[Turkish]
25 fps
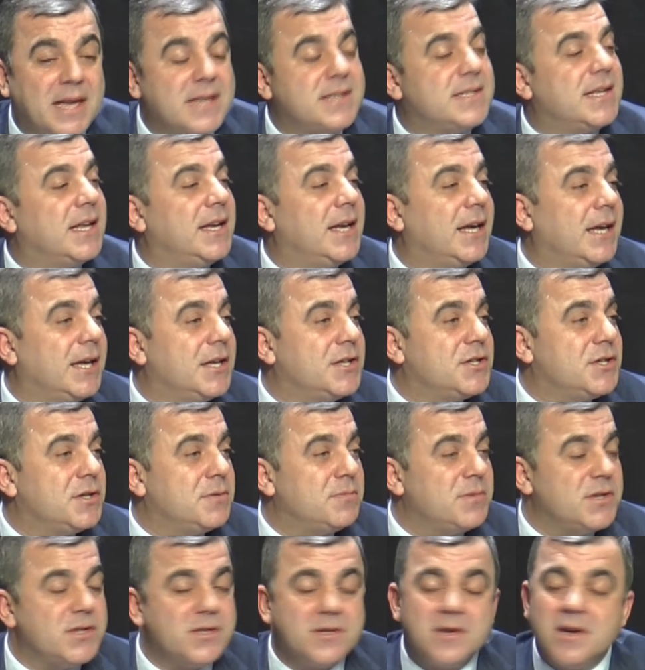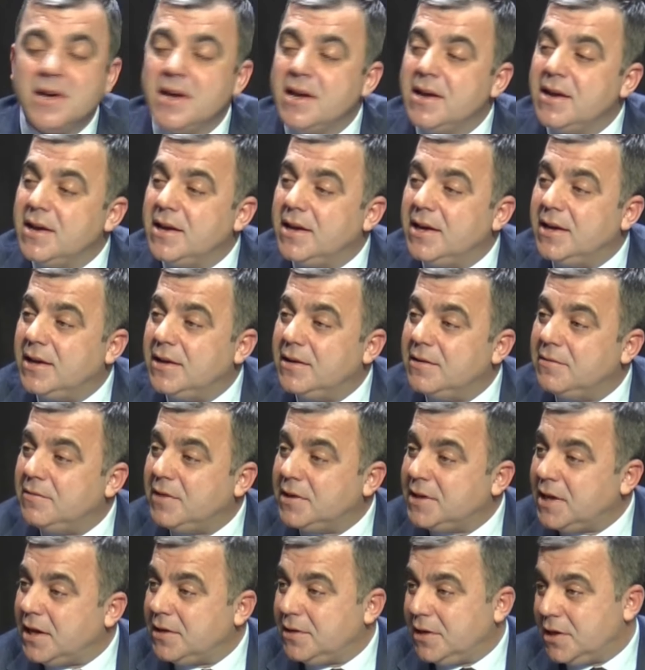e, sene geçirmiş
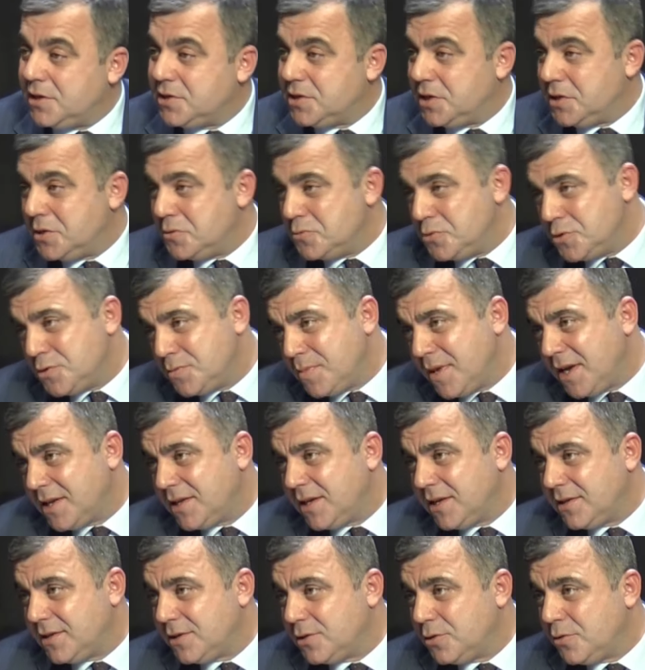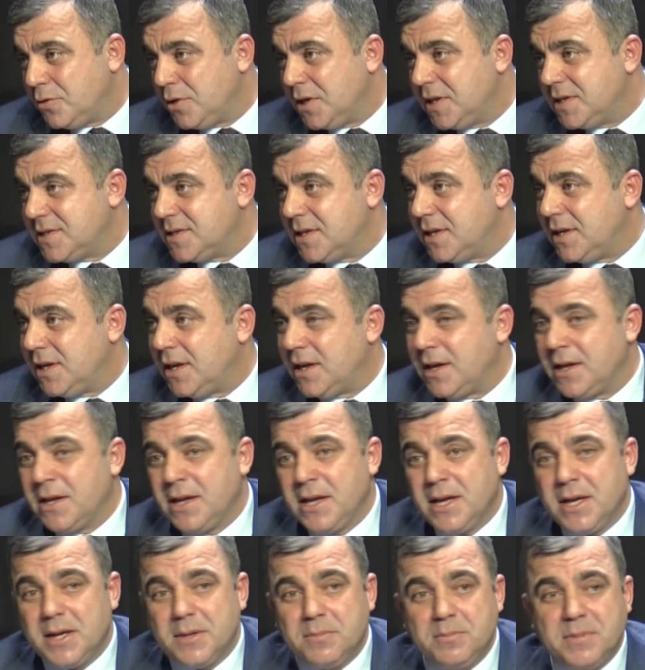e, vatandaşları üzmektedir. Dolayısıyla
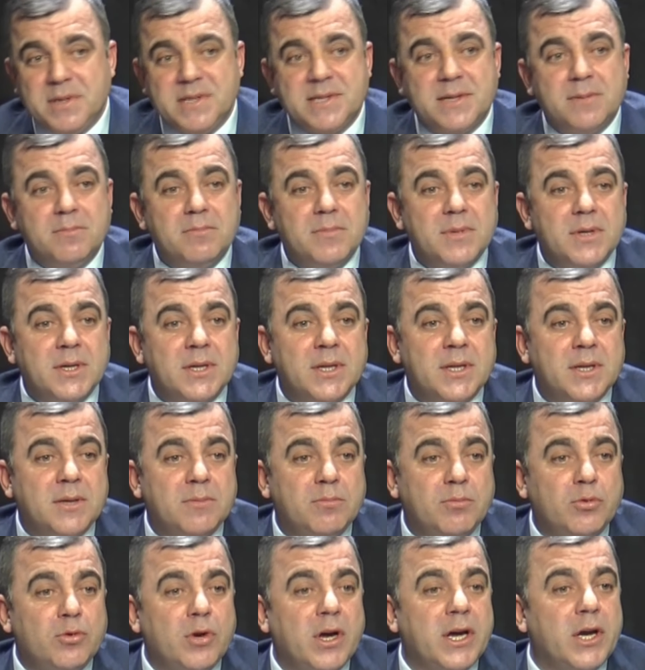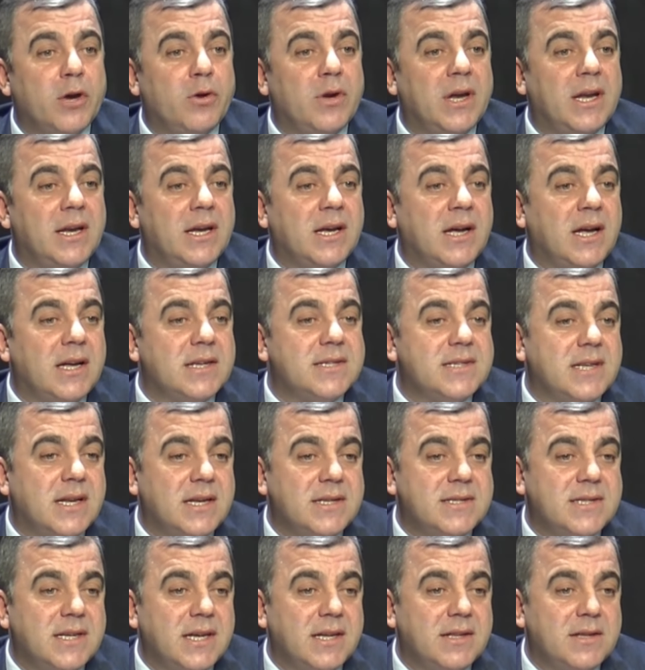bizim e, buna yönelik
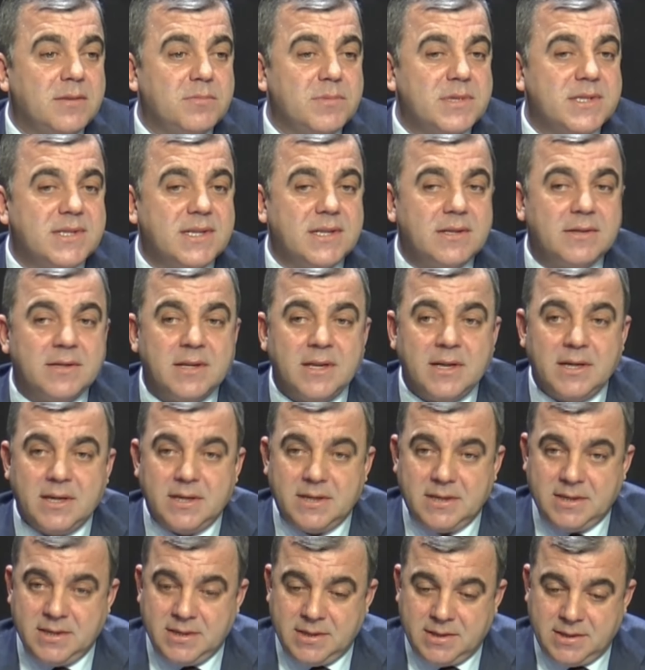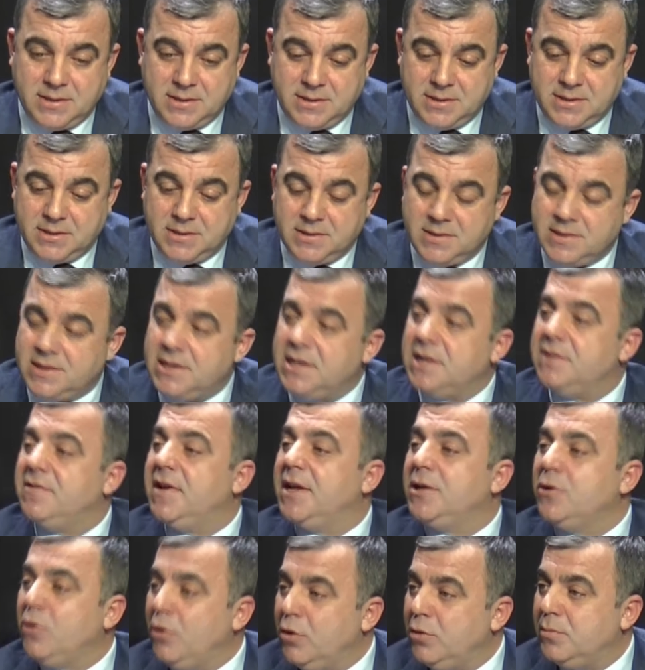hassasiyetimizin e,
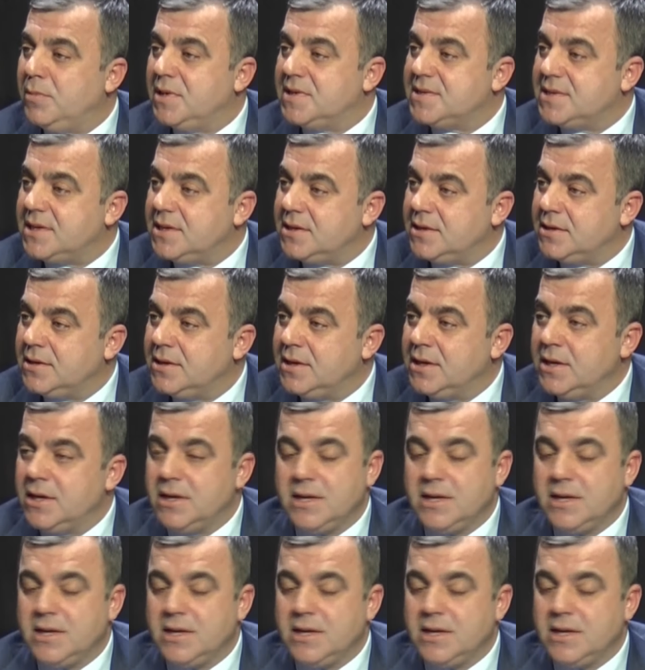zirvede olması